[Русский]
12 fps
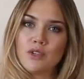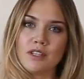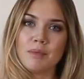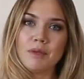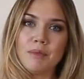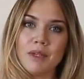То есть,
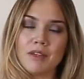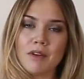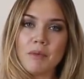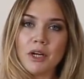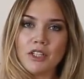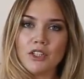например,
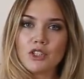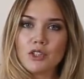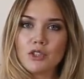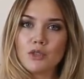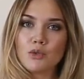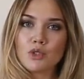вам, конечно,
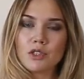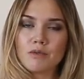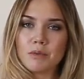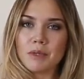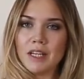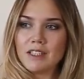не нужно
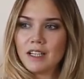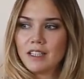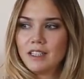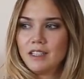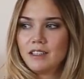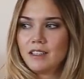выбирать
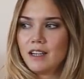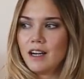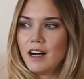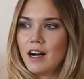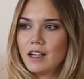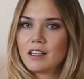
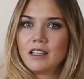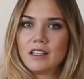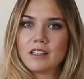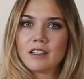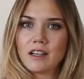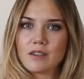какие-то
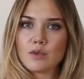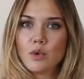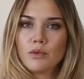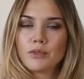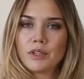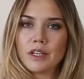агли,
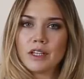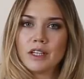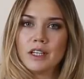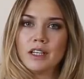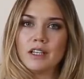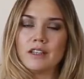кроссовки
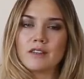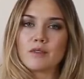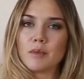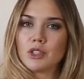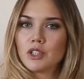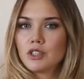и
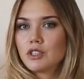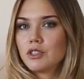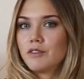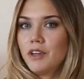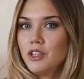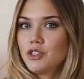
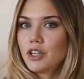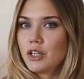сумасшедшие вещи,